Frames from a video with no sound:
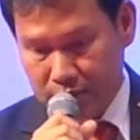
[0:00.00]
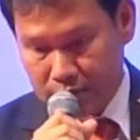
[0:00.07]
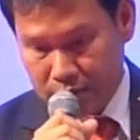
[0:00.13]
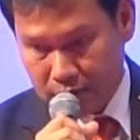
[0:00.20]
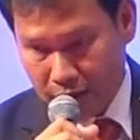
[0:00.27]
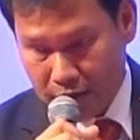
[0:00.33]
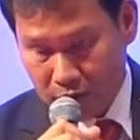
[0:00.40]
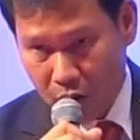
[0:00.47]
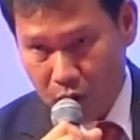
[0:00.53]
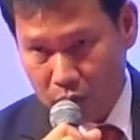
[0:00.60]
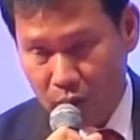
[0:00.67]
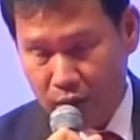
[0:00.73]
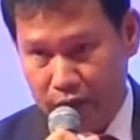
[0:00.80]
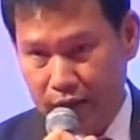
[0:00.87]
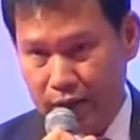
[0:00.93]
ไต่ตอง
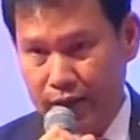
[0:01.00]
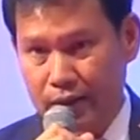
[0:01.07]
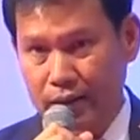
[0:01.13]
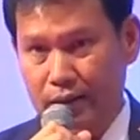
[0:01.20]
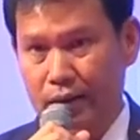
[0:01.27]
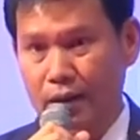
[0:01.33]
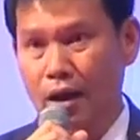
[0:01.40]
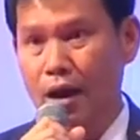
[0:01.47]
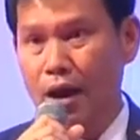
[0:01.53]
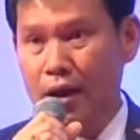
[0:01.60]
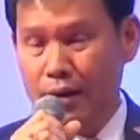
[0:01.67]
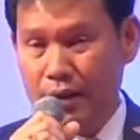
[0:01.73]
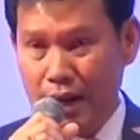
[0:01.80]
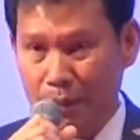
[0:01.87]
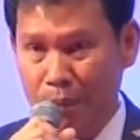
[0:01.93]
ดูให้ดี และ
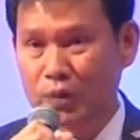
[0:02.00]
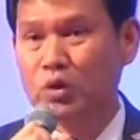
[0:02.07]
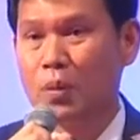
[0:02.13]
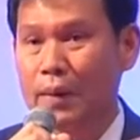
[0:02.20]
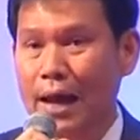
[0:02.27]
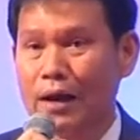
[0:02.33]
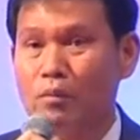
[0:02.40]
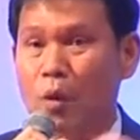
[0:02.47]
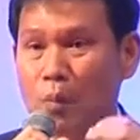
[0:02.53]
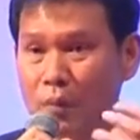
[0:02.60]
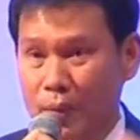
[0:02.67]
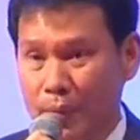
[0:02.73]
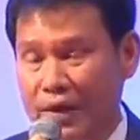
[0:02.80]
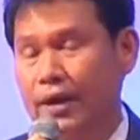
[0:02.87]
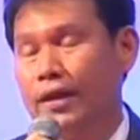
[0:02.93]
นำประสบการณ์ของผม
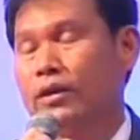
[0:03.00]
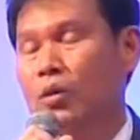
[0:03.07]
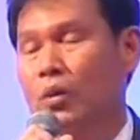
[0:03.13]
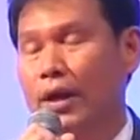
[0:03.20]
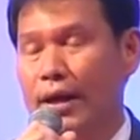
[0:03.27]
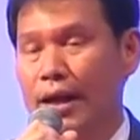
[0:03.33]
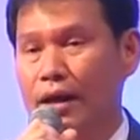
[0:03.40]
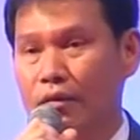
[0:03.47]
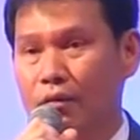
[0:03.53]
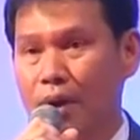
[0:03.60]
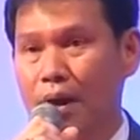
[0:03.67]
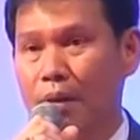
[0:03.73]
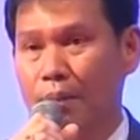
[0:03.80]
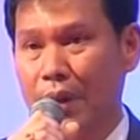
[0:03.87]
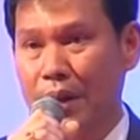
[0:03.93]
เราไปคิดดูแล้วกัน
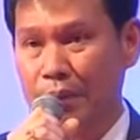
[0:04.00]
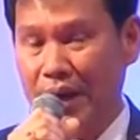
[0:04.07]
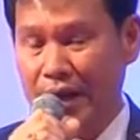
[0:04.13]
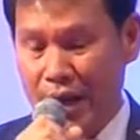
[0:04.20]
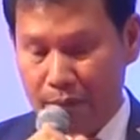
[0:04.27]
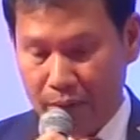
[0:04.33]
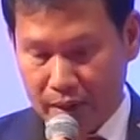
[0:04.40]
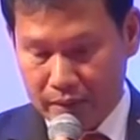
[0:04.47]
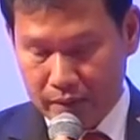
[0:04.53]
ว่าเป็นไปได้ไหม